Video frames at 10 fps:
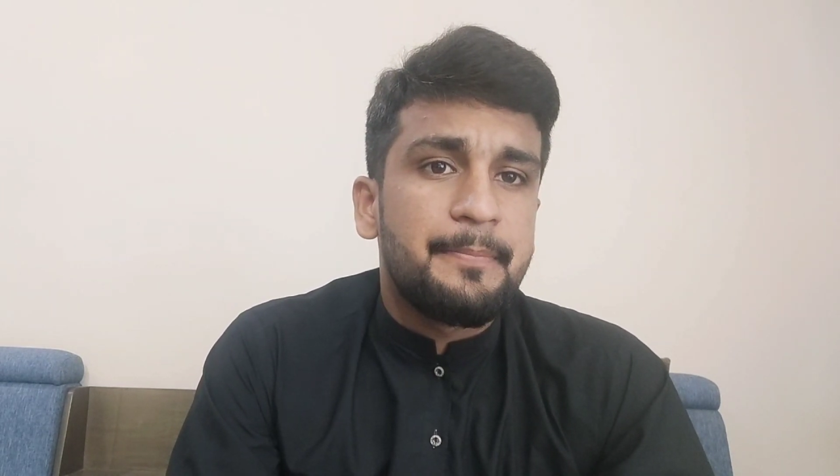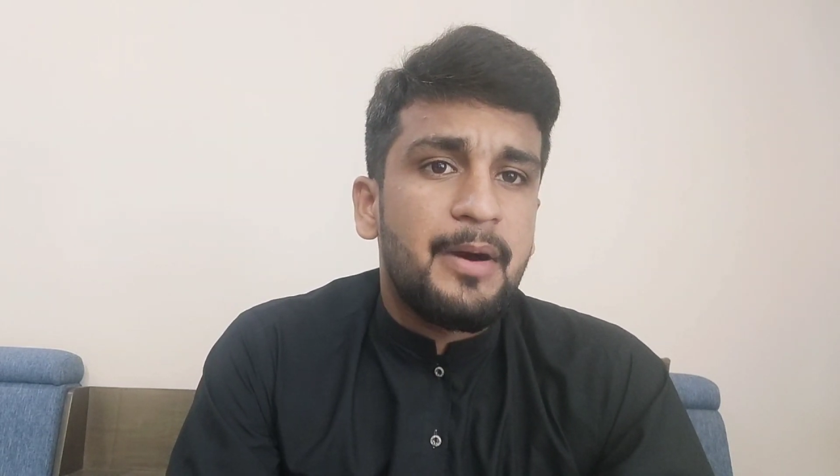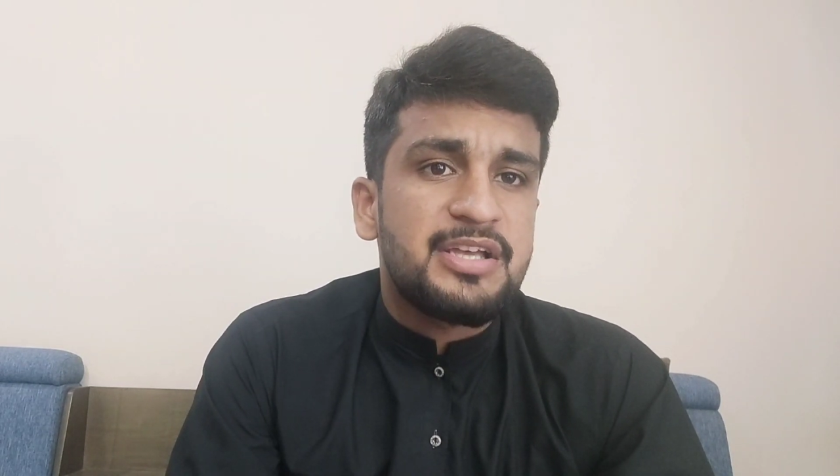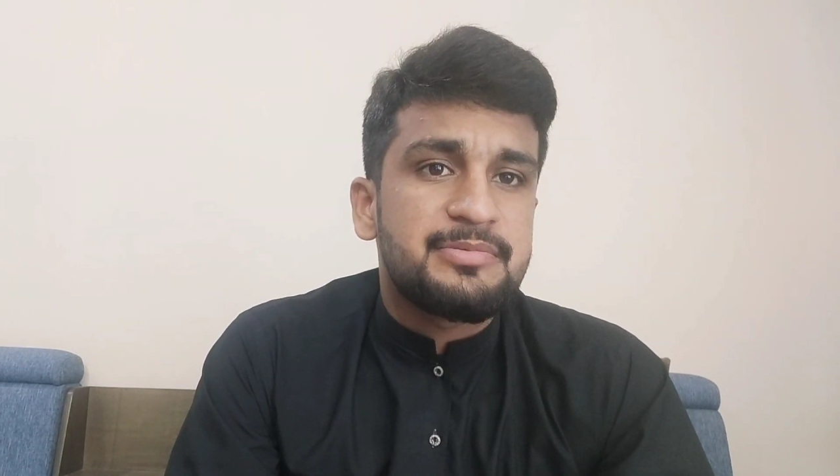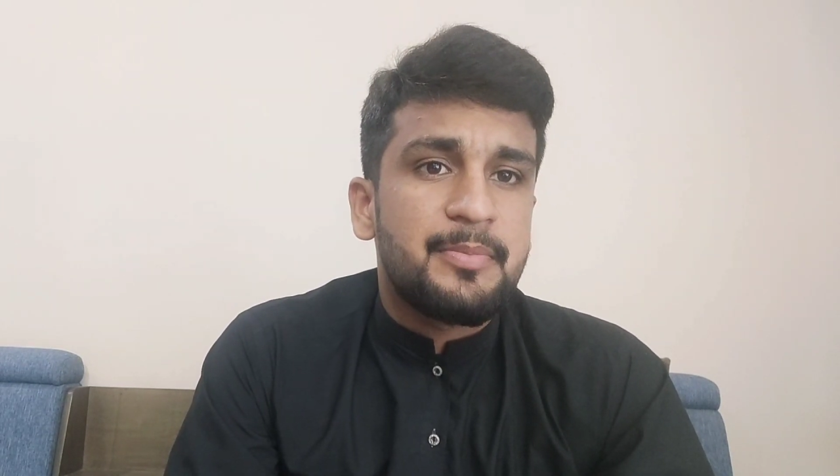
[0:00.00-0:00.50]

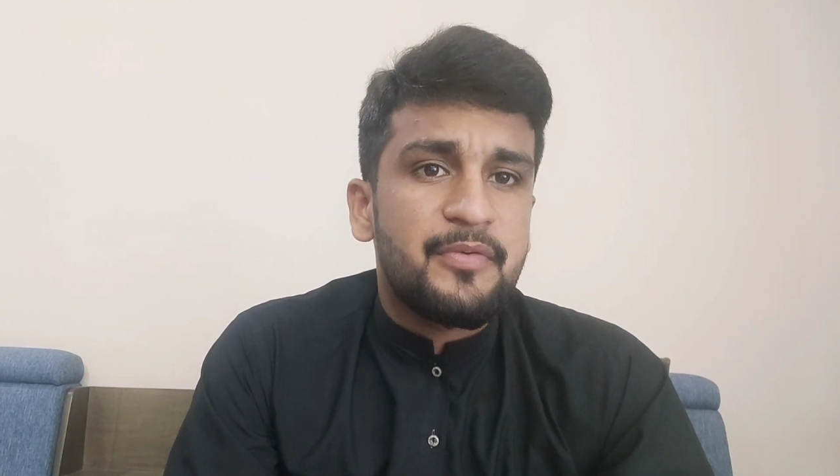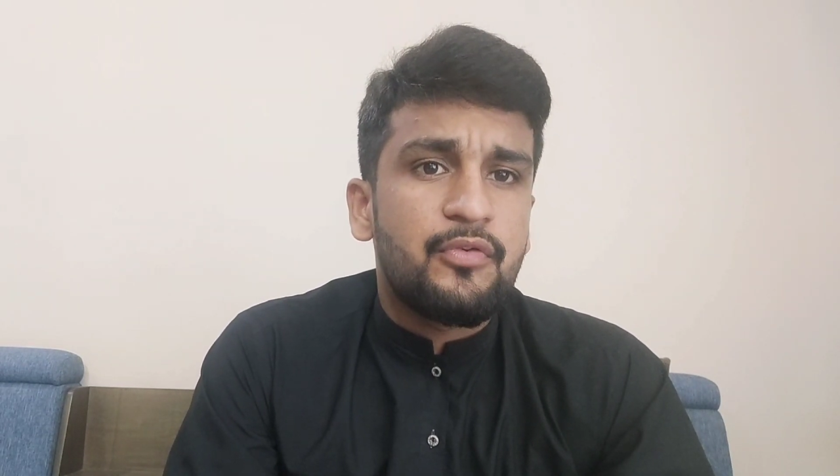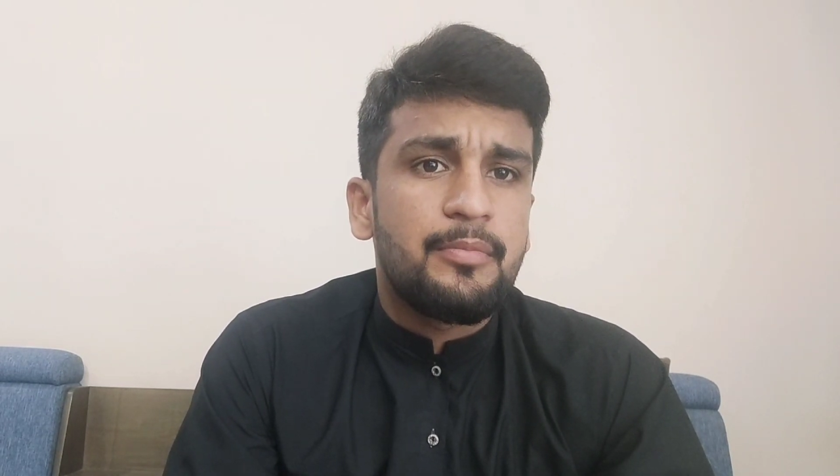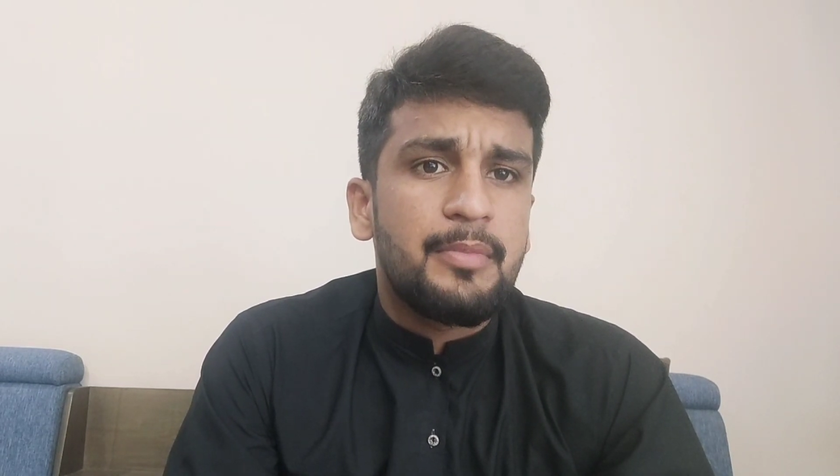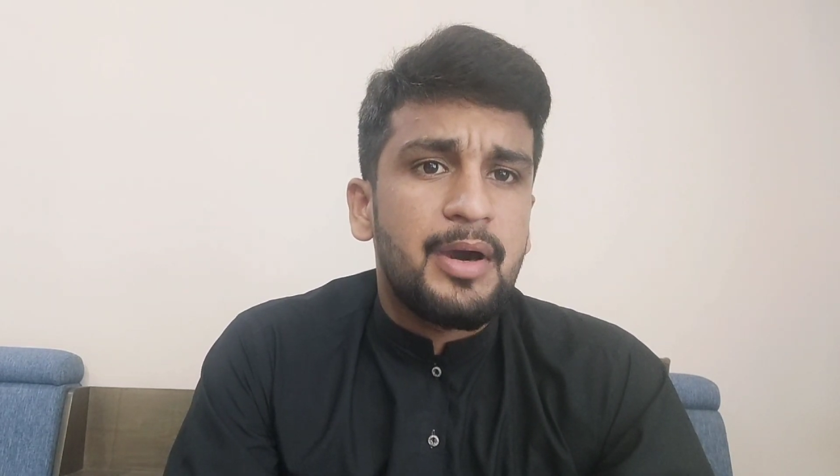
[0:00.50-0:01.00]
पास्ट में
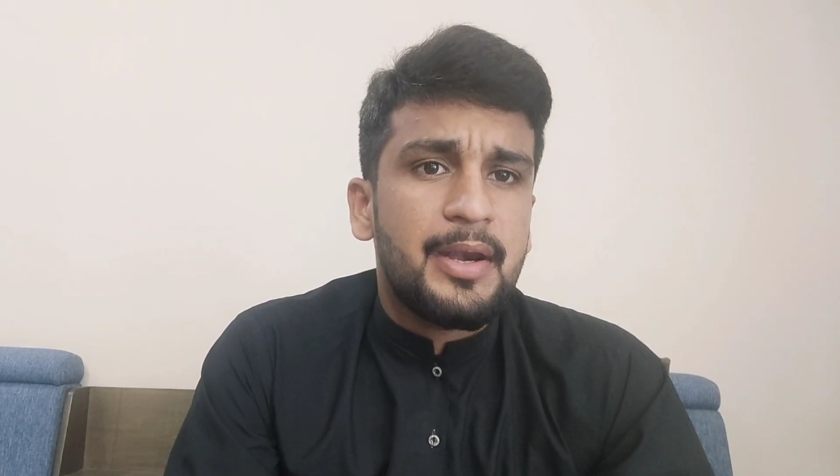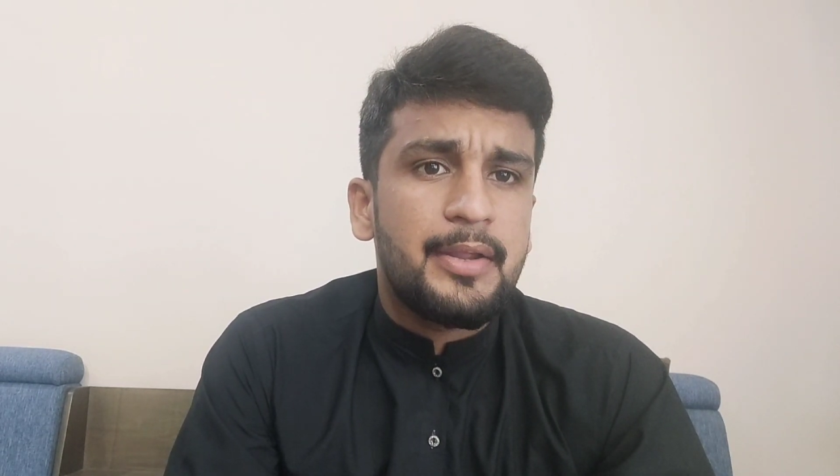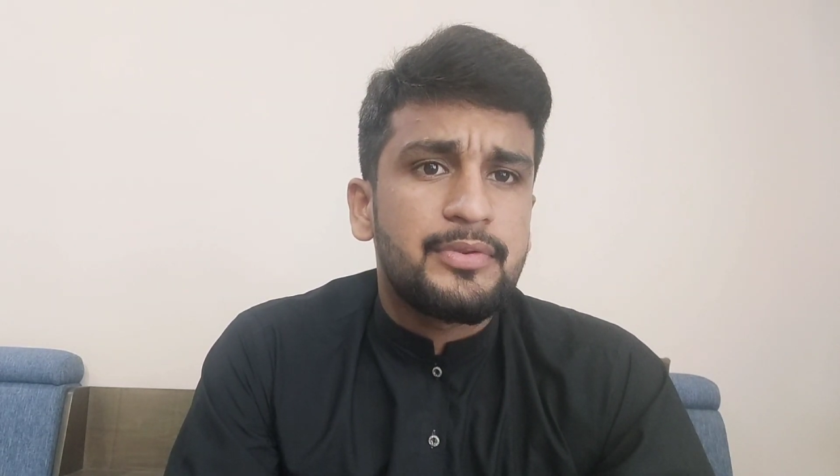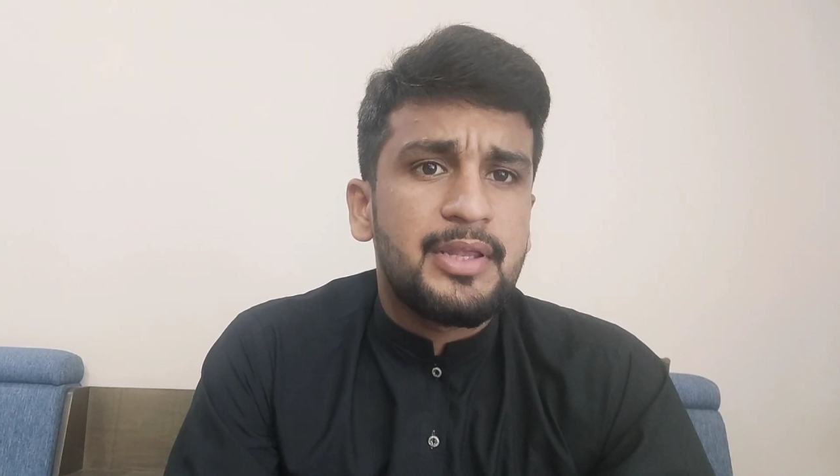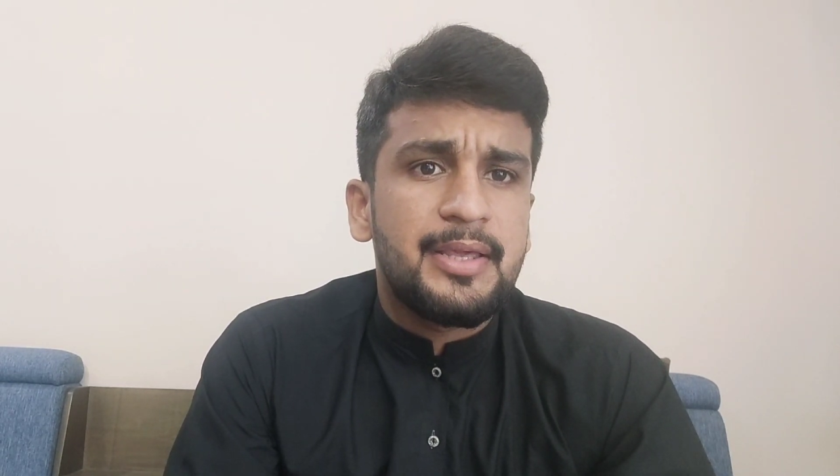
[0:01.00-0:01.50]
परफॉर्म कर रहे
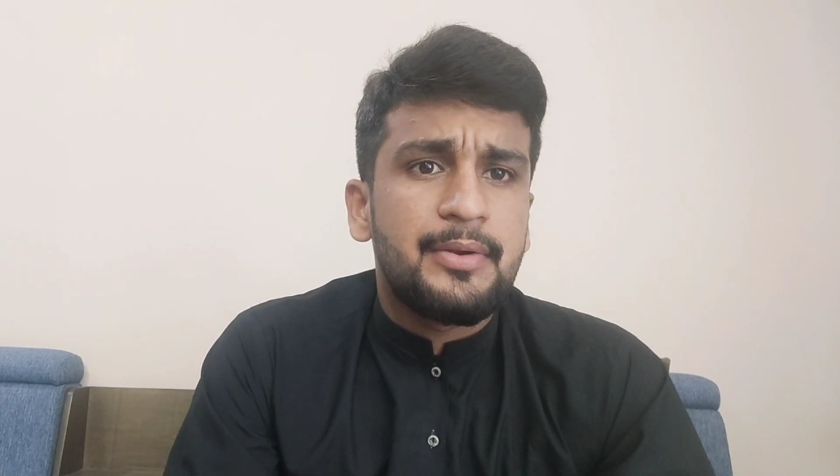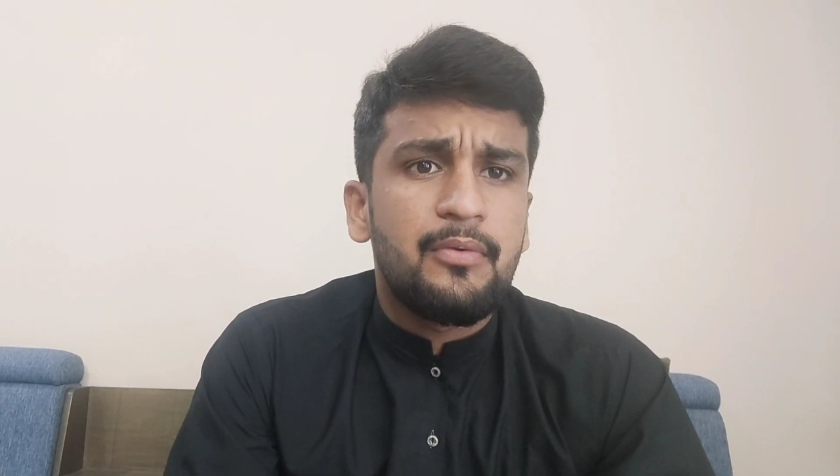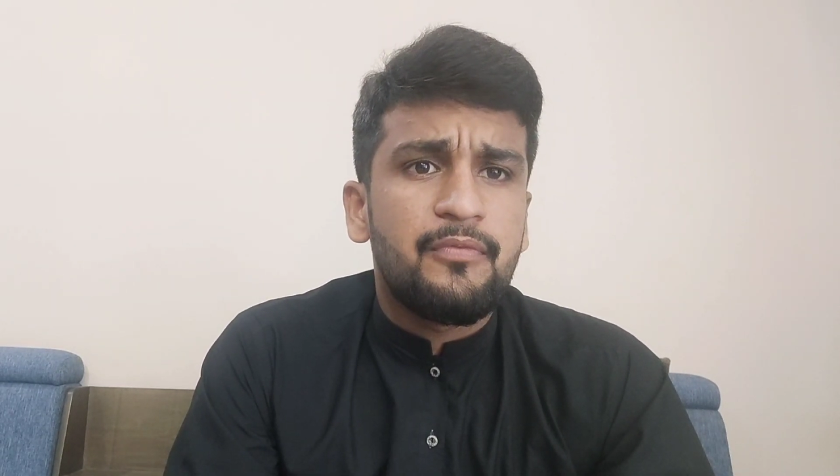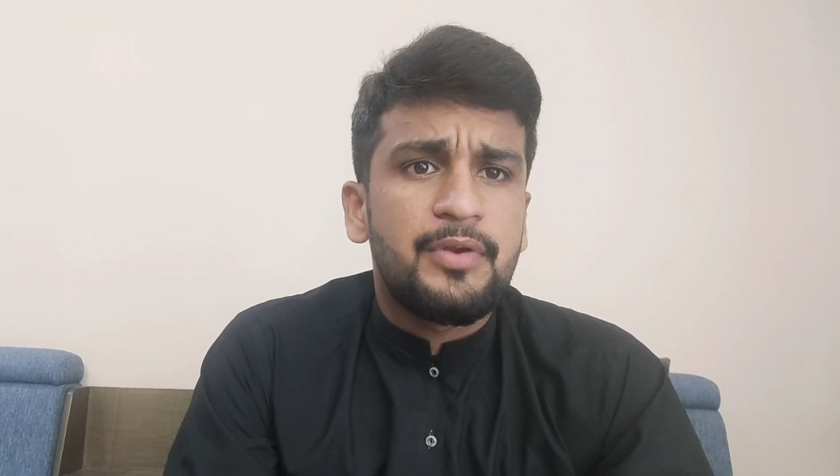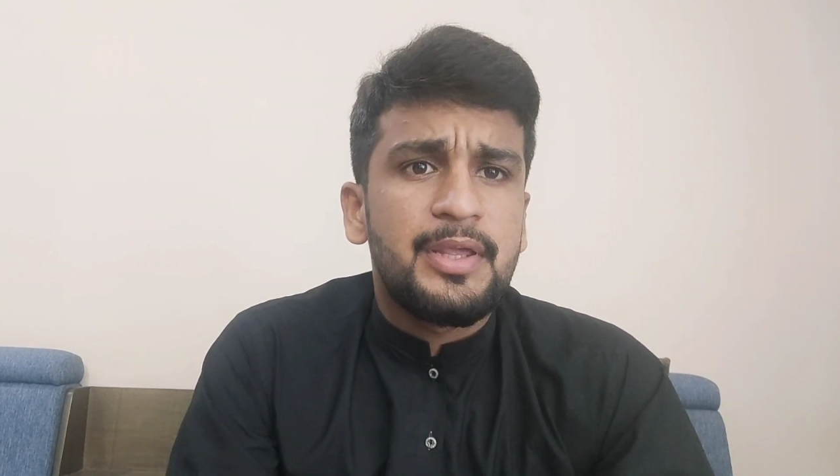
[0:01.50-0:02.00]
होते हैं लेकिन
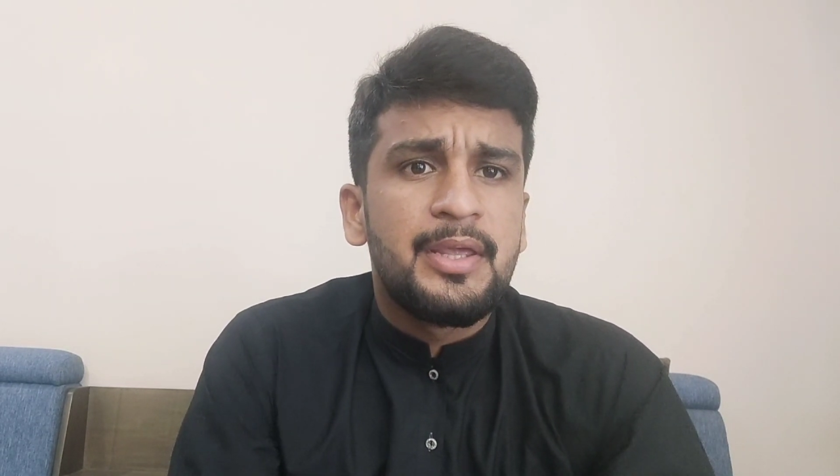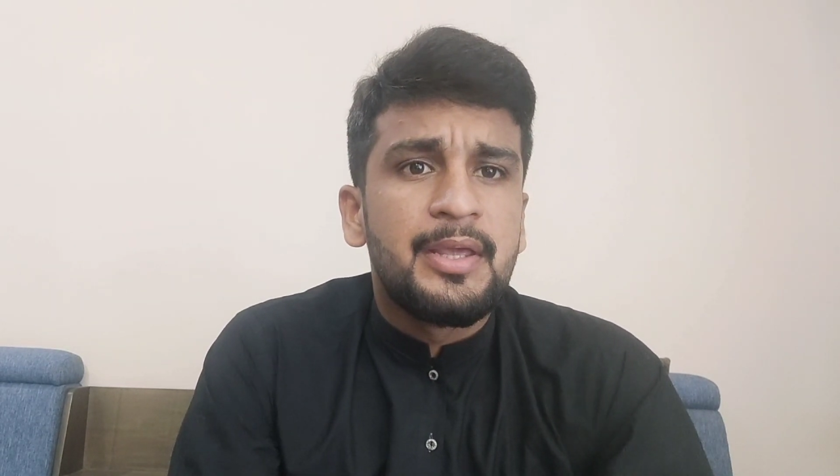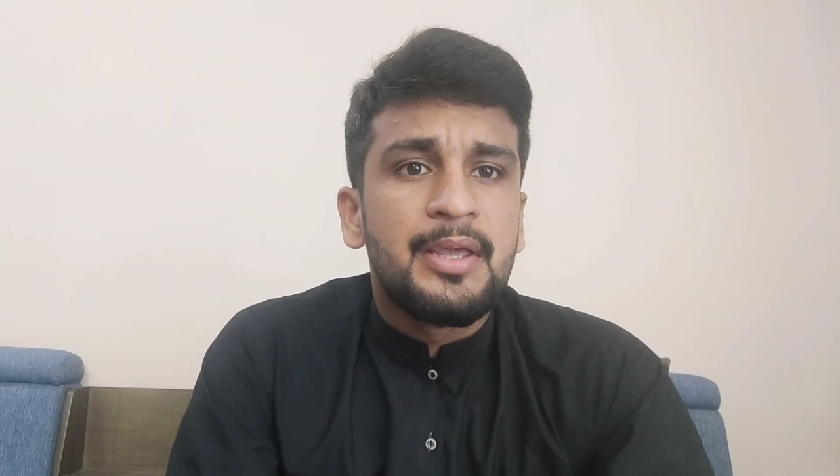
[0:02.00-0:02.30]
होपफुली